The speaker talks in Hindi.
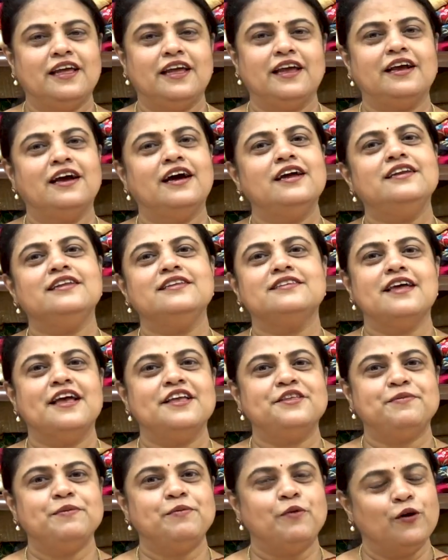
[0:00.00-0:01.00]
रहेगा
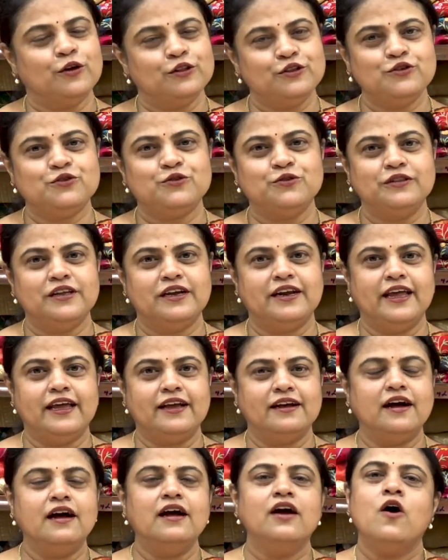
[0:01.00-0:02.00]
डिज़ाइन भी बहुत ही सुंदर
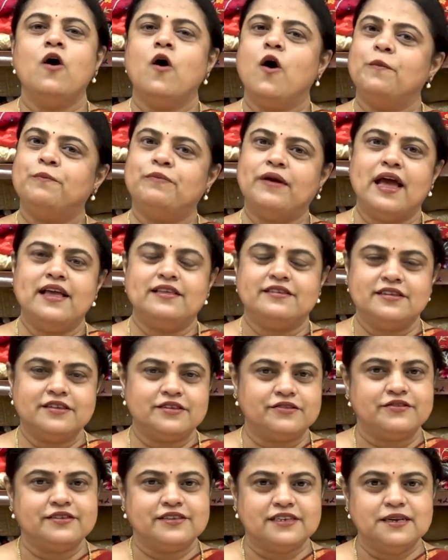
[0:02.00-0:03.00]
रहेगा और
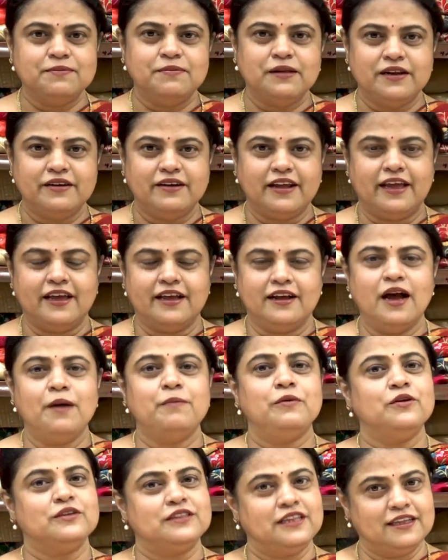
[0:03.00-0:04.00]
प्राइजेज रिजनेबल रहेगा
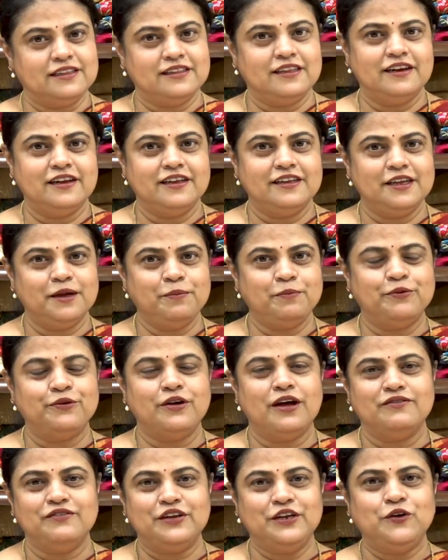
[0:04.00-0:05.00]
आप लोग देखते रहिए
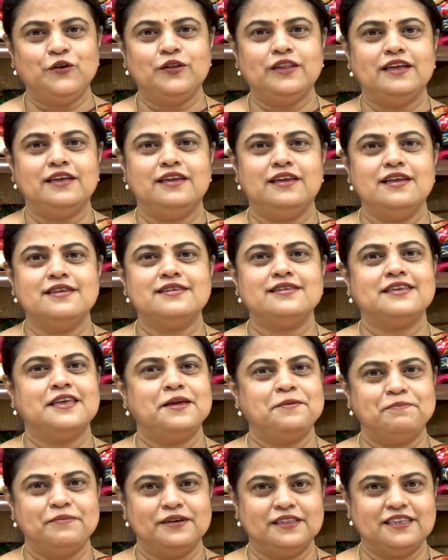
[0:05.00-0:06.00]
पूरा वीडियो देखिए
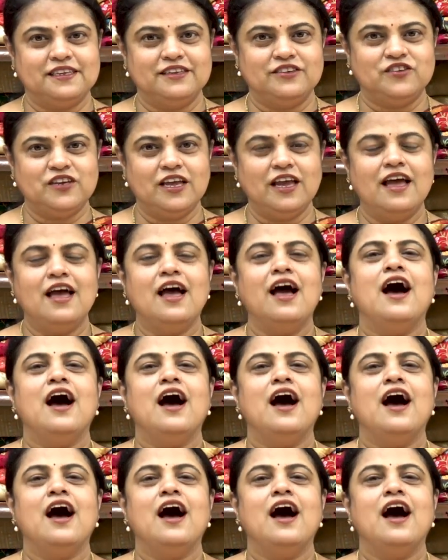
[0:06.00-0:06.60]
स्किप मत कीजिए